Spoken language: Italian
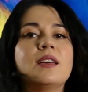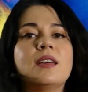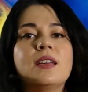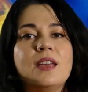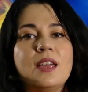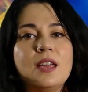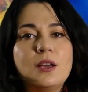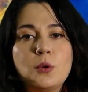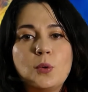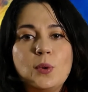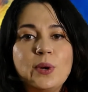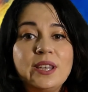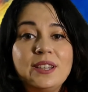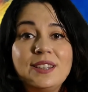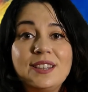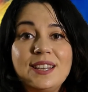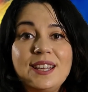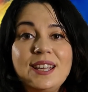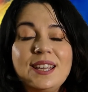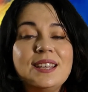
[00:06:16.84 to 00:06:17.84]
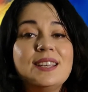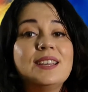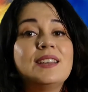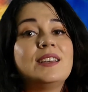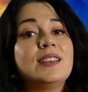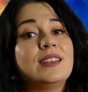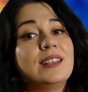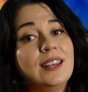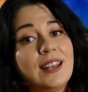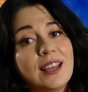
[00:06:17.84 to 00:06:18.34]
e quindi
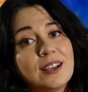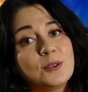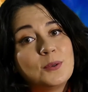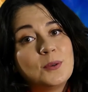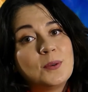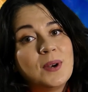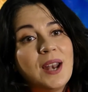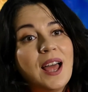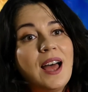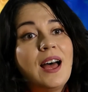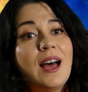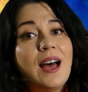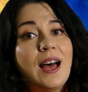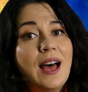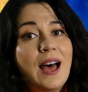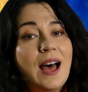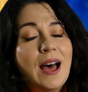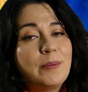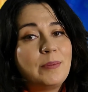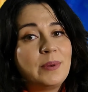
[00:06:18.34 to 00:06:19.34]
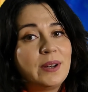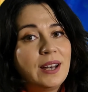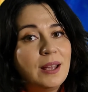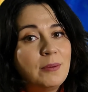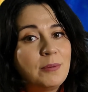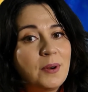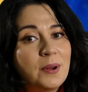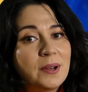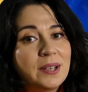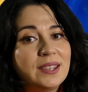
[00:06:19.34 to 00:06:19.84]
la gola apre la
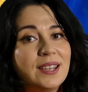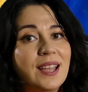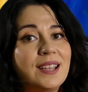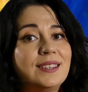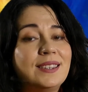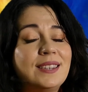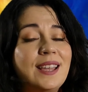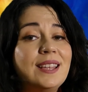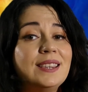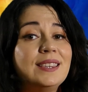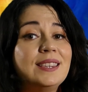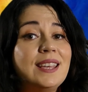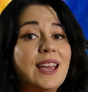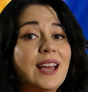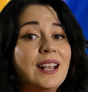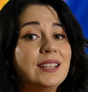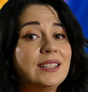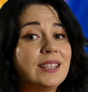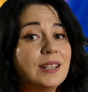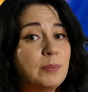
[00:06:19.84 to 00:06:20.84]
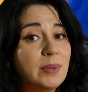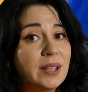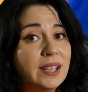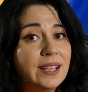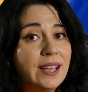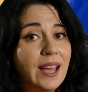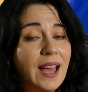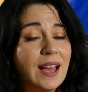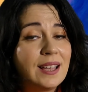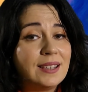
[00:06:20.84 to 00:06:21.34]
porta a tanti altri
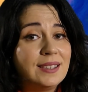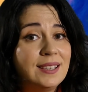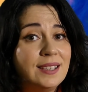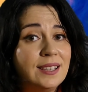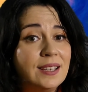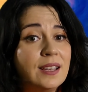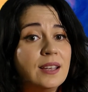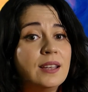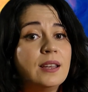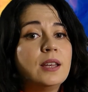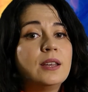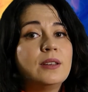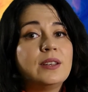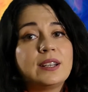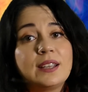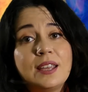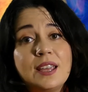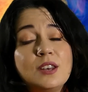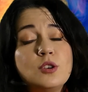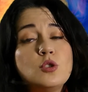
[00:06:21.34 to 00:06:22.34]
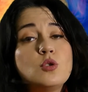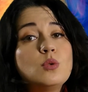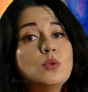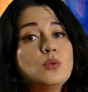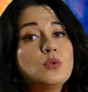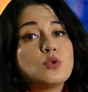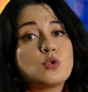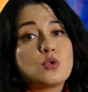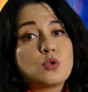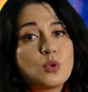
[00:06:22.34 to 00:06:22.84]
peccati che
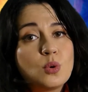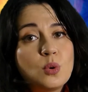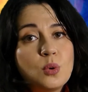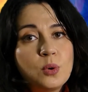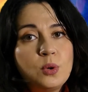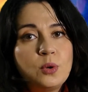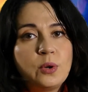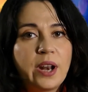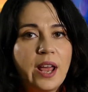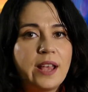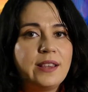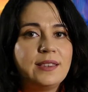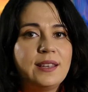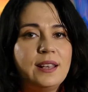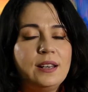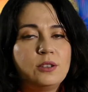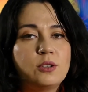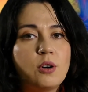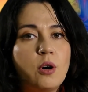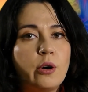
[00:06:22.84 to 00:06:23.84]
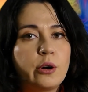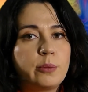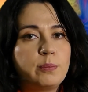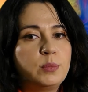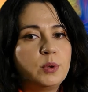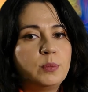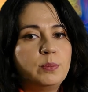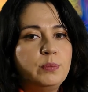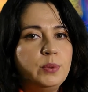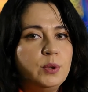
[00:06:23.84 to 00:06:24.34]
non solo rende il
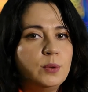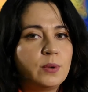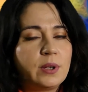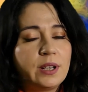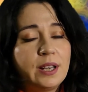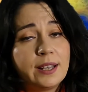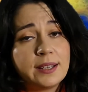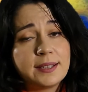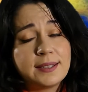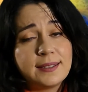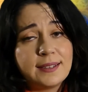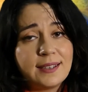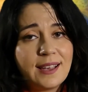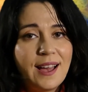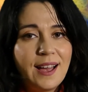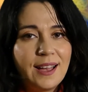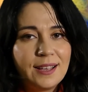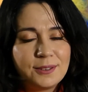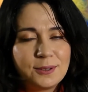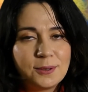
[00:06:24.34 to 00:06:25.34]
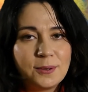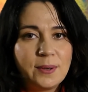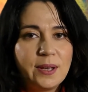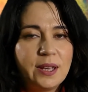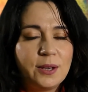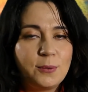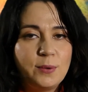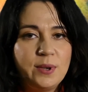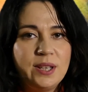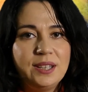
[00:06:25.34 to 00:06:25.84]
corpo più rilassato
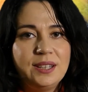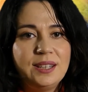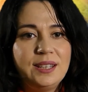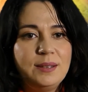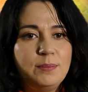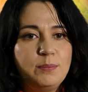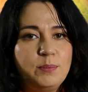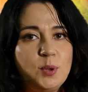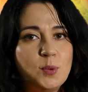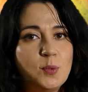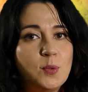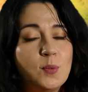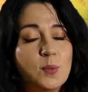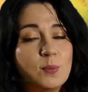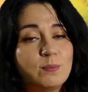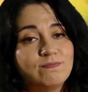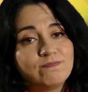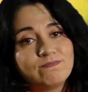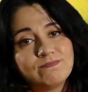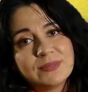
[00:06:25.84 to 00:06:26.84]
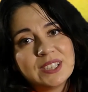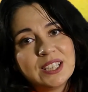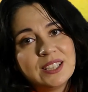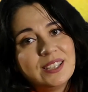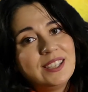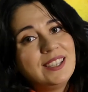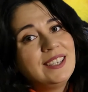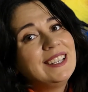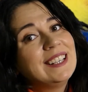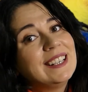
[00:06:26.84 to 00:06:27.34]
e quindi più
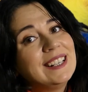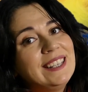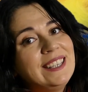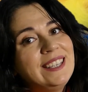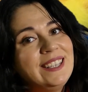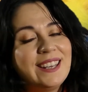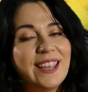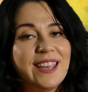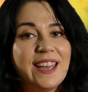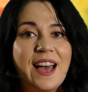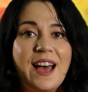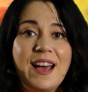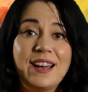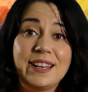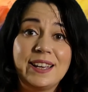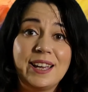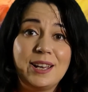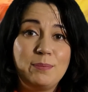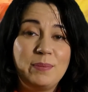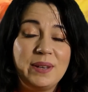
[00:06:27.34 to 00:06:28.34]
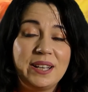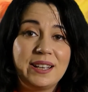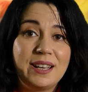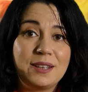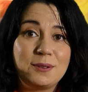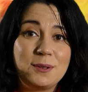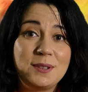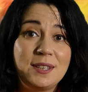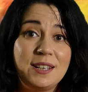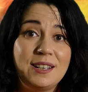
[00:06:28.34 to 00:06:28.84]
incline anche al
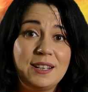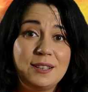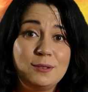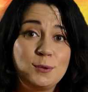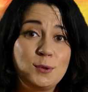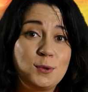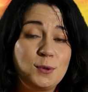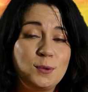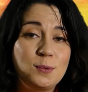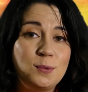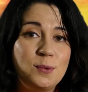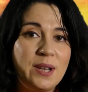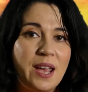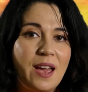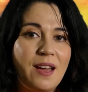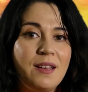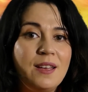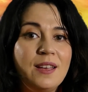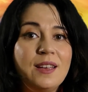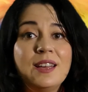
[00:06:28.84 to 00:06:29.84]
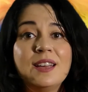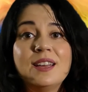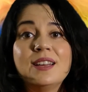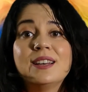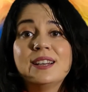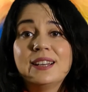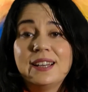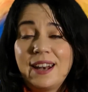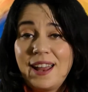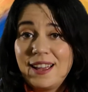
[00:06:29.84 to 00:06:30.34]
peccato della lussuria,
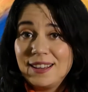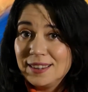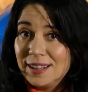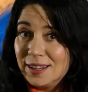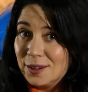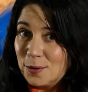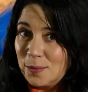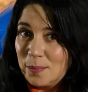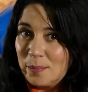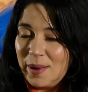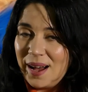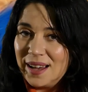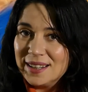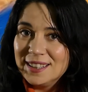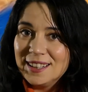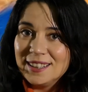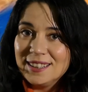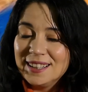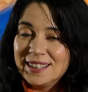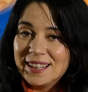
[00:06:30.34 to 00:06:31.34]
grande compagna di